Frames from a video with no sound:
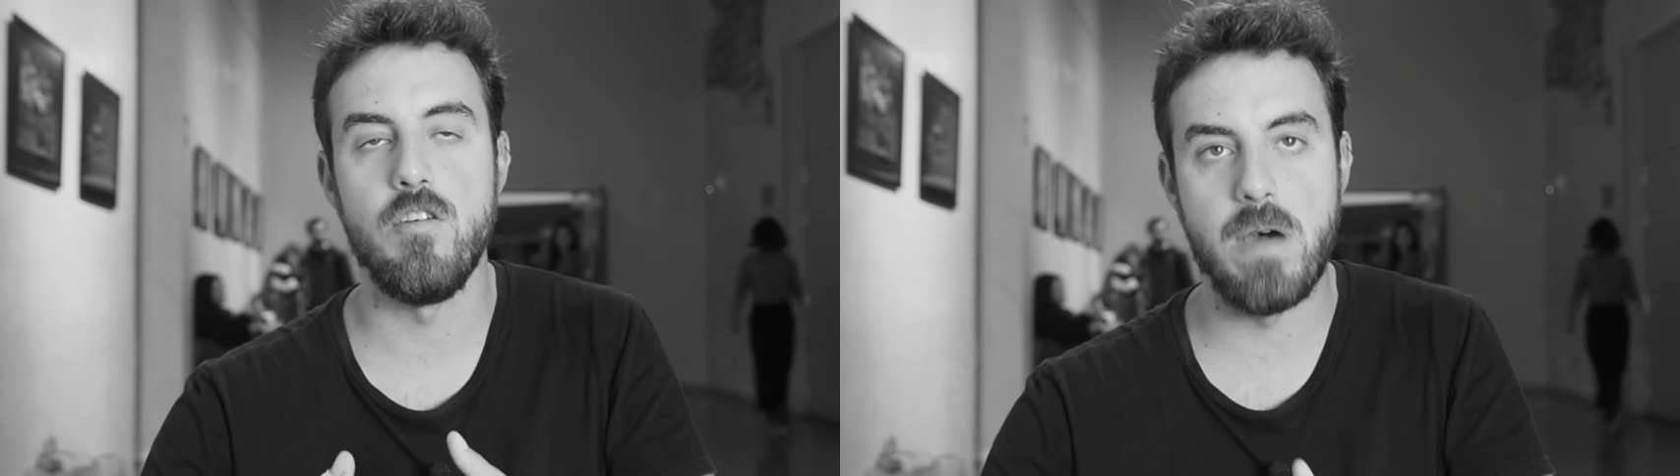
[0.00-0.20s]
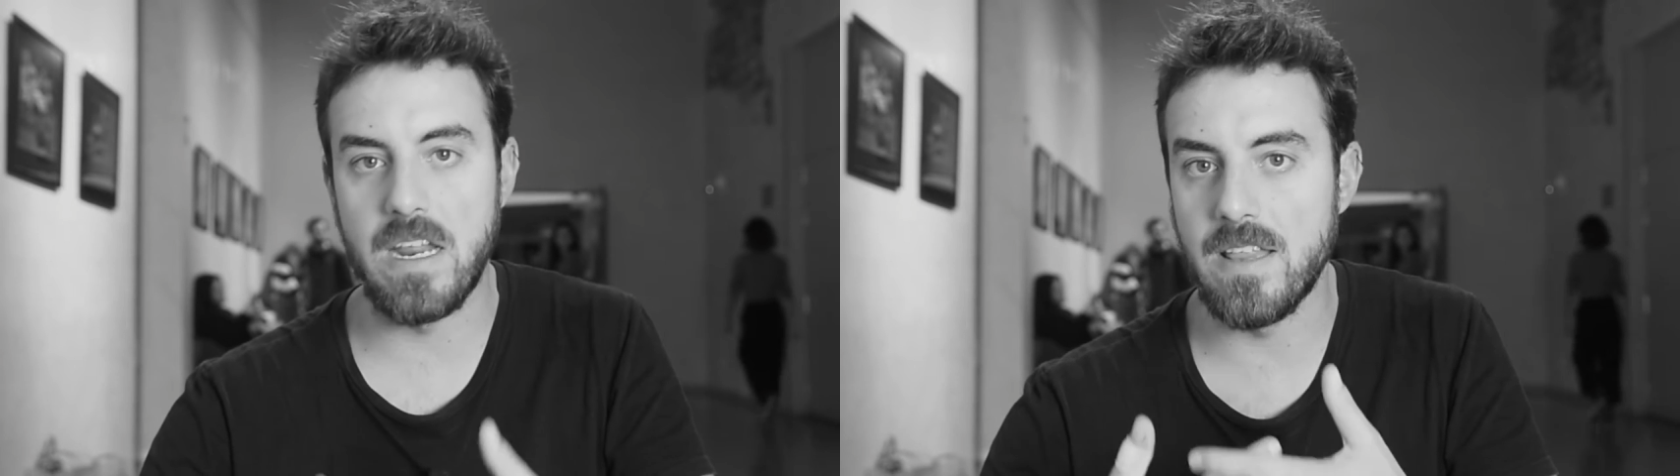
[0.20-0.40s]

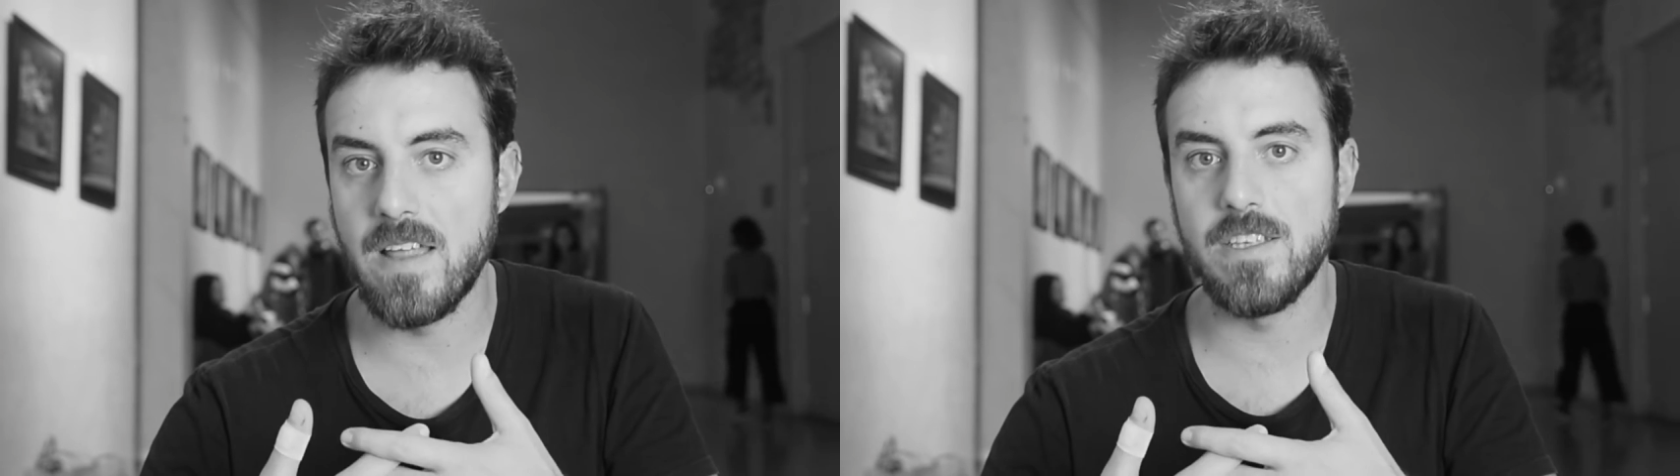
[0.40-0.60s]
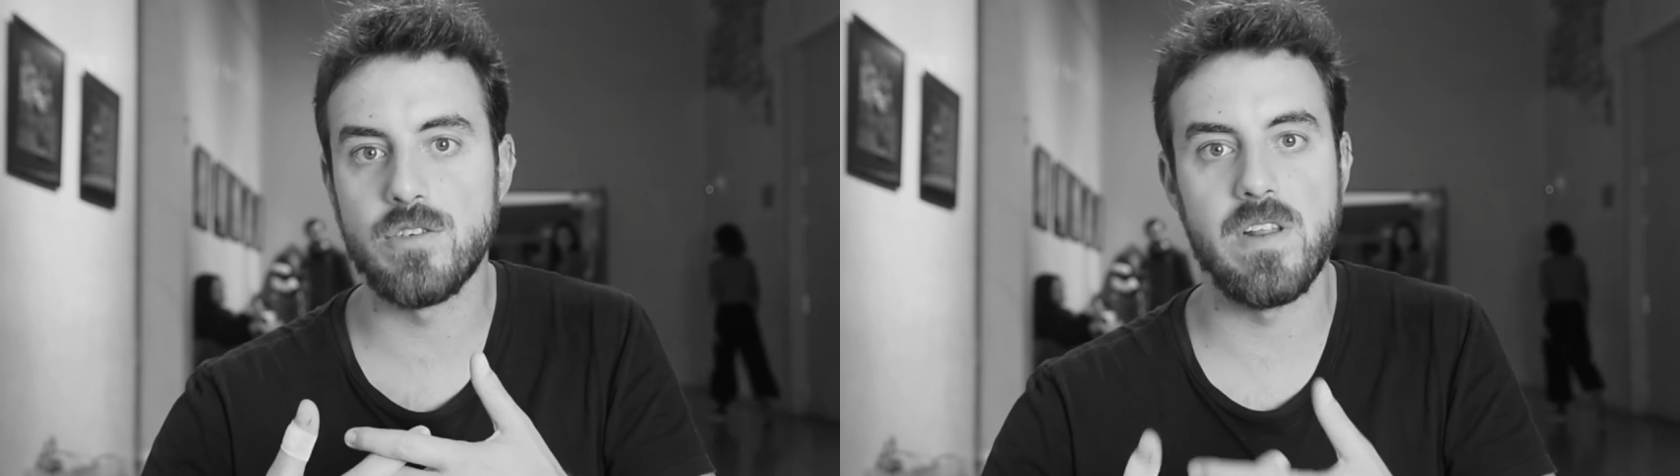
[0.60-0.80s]

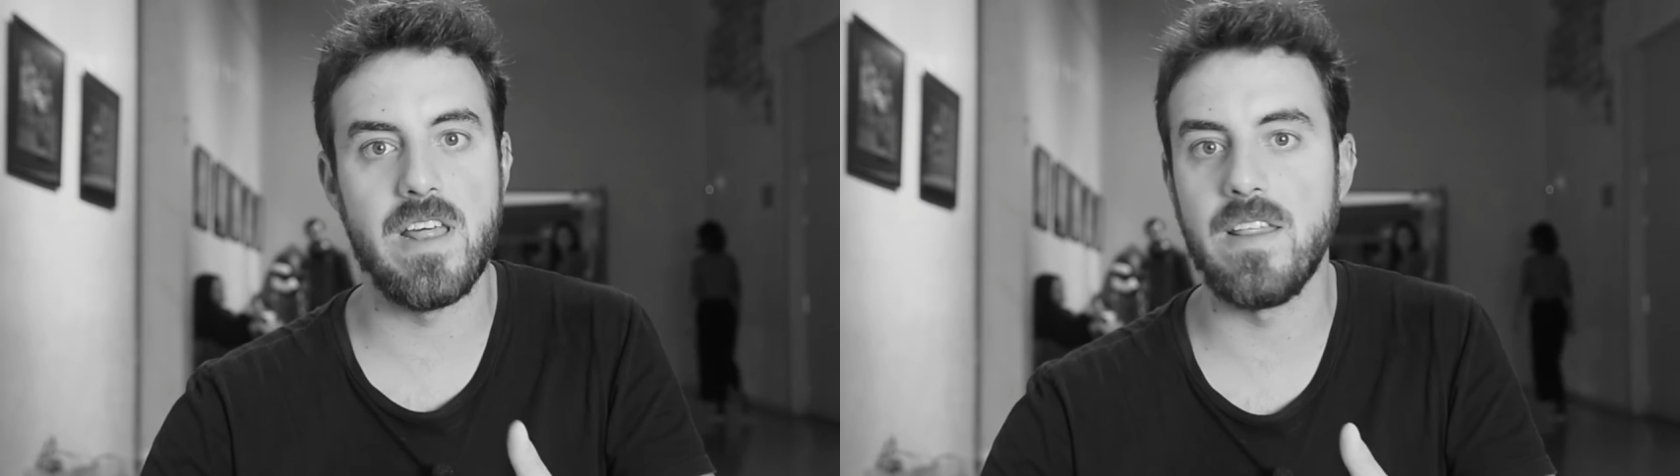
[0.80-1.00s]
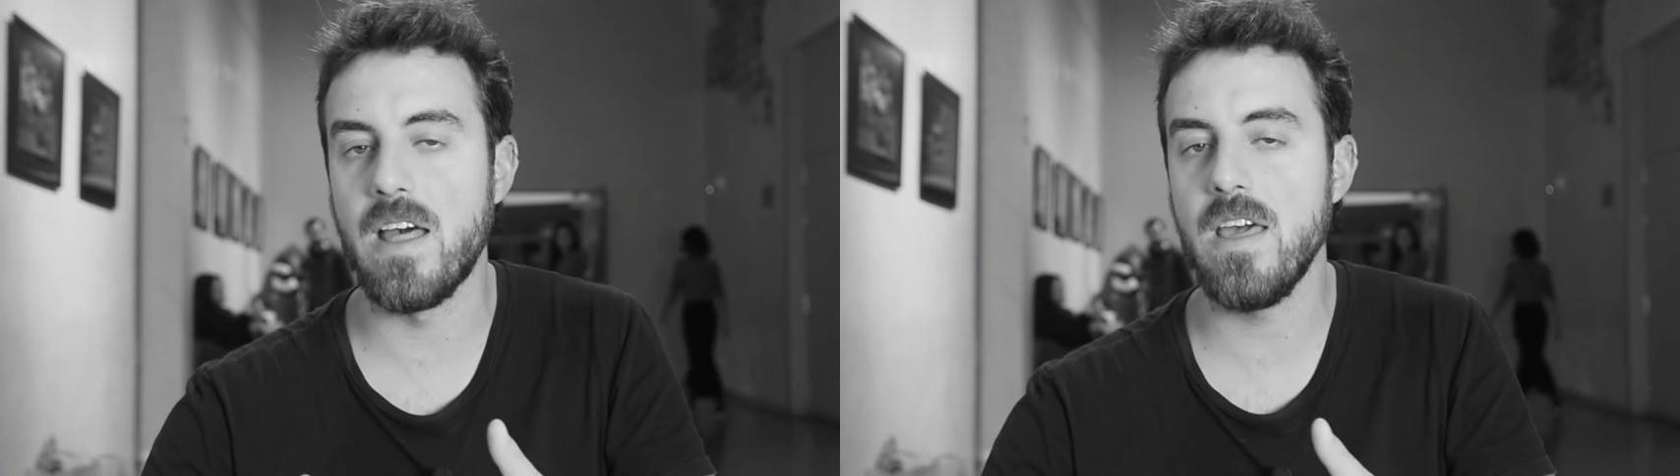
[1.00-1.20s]
humanidad, de
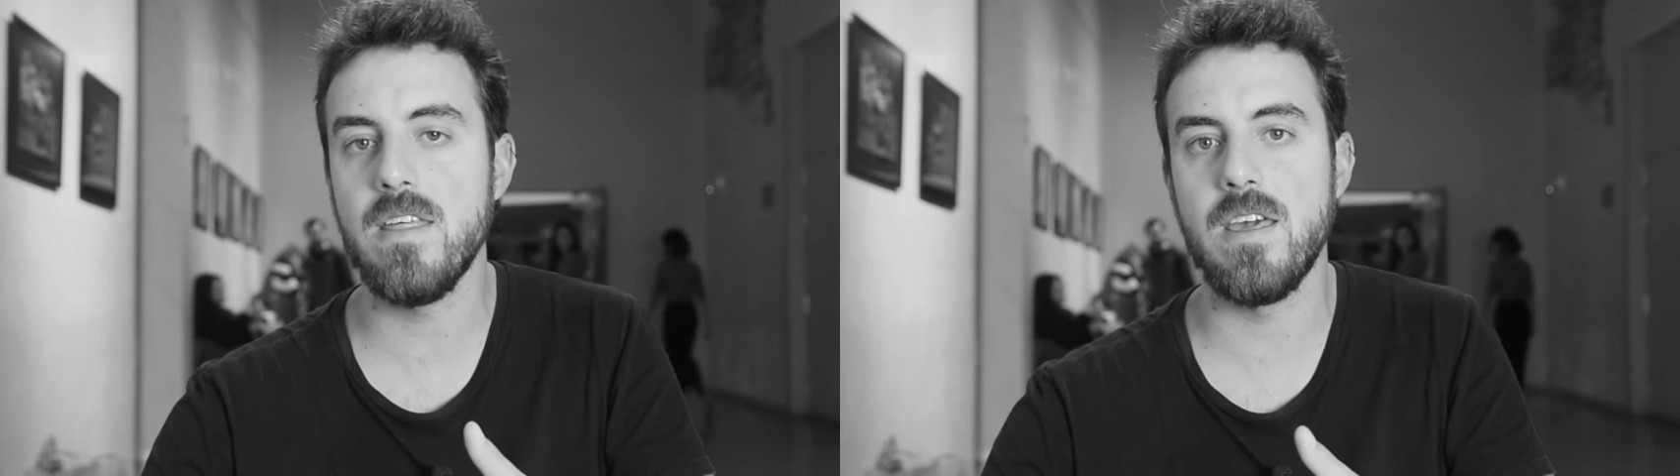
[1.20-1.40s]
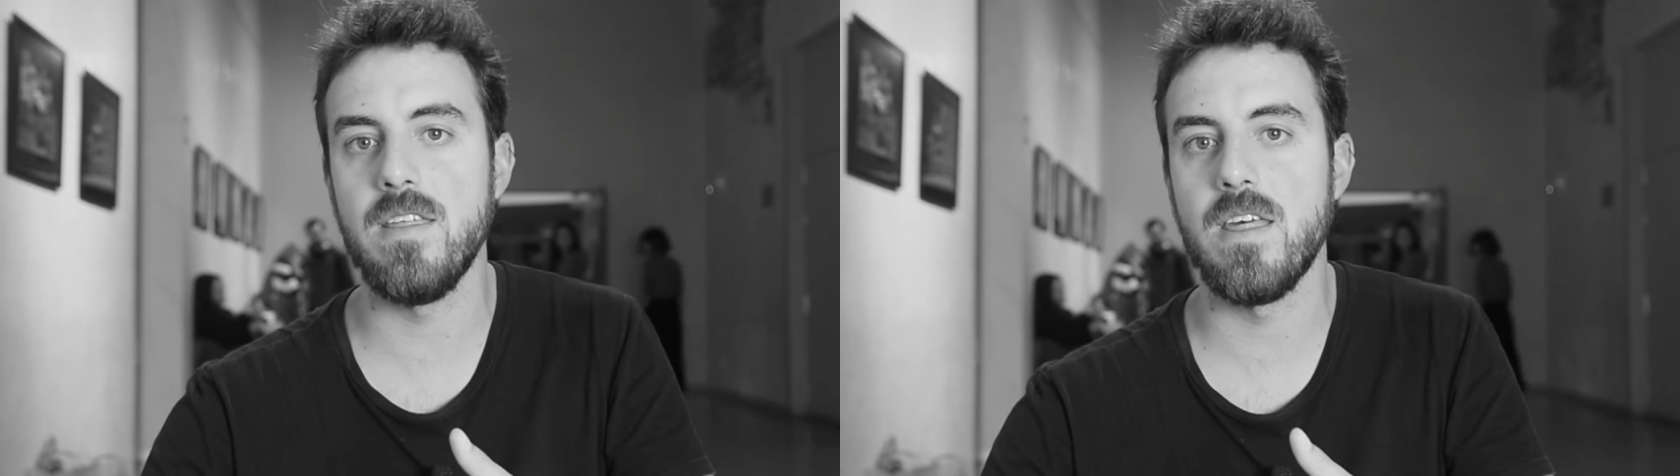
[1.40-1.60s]
solidaridad
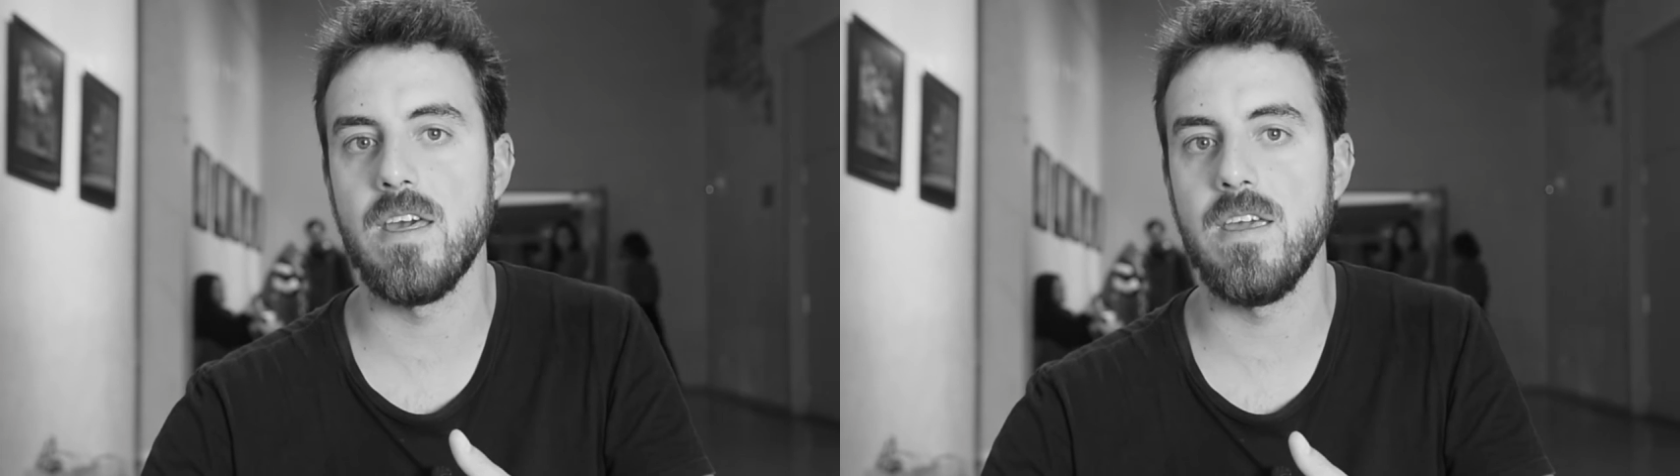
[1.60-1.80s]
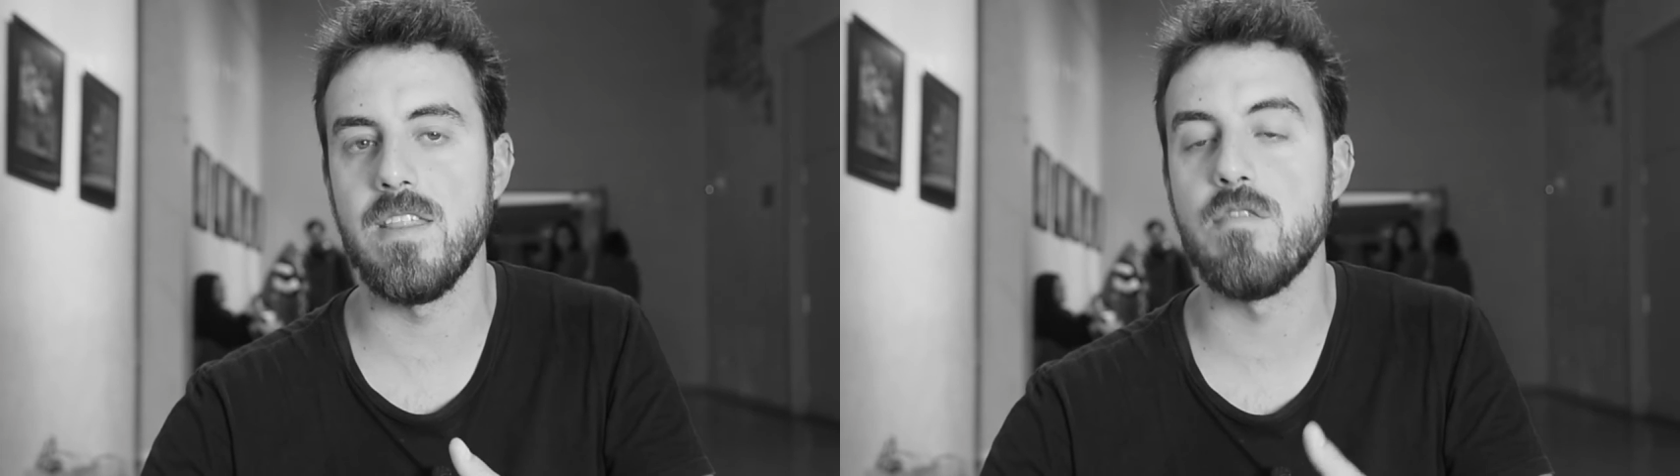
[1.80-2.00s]
y
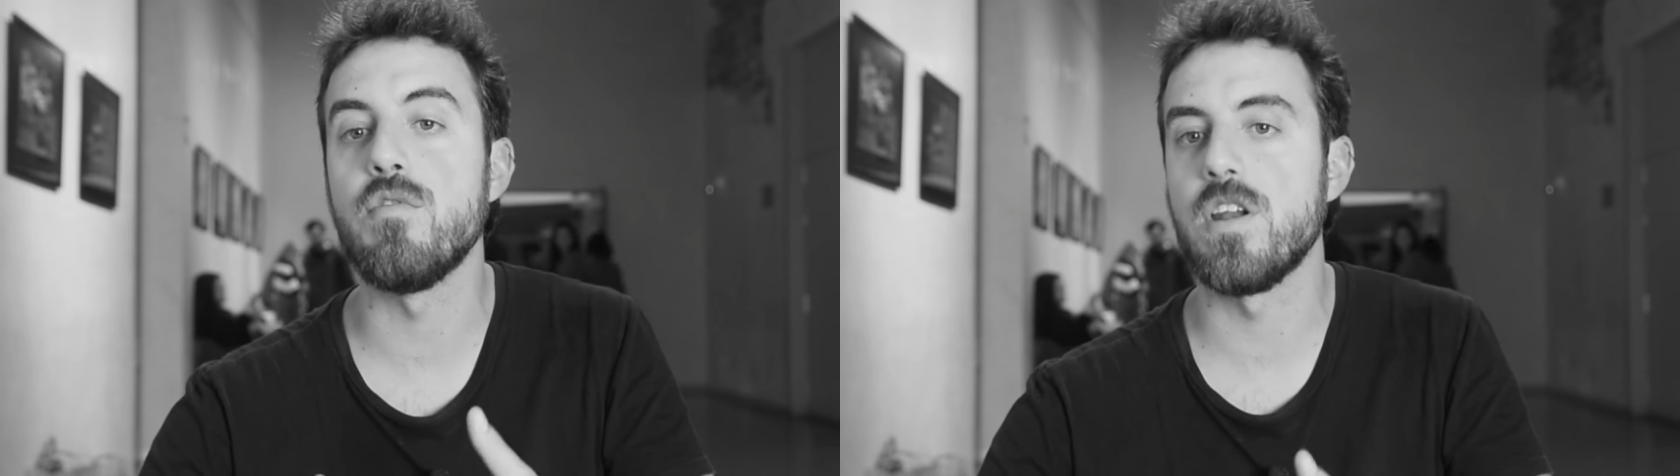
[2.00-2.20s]
de,